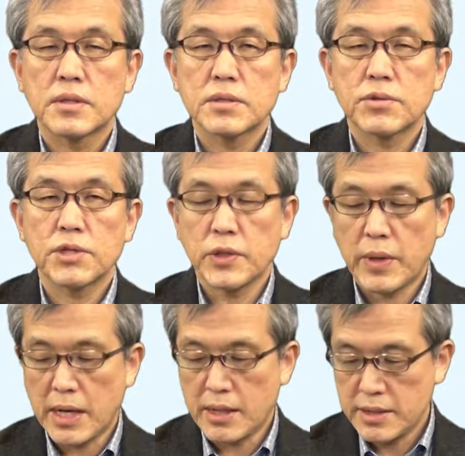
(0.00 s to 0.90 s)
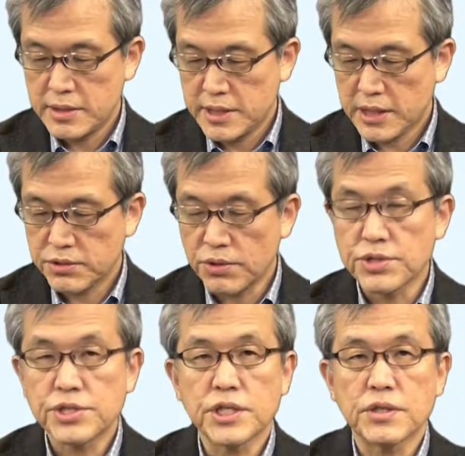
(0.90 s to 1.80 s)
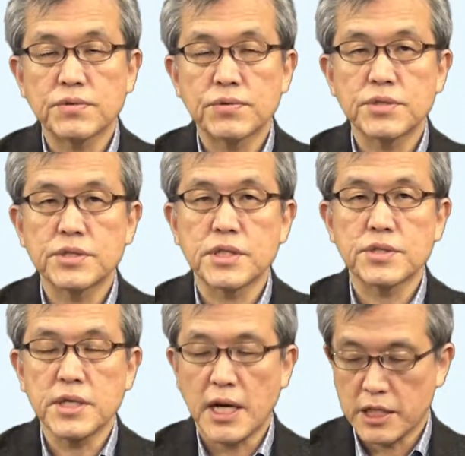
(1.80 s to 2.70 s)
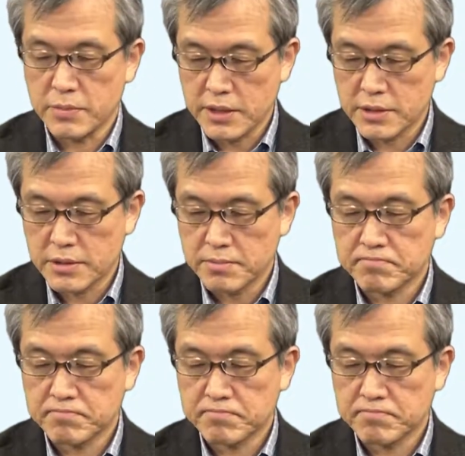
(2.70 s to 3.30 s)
それではセクション1副施設に入ります。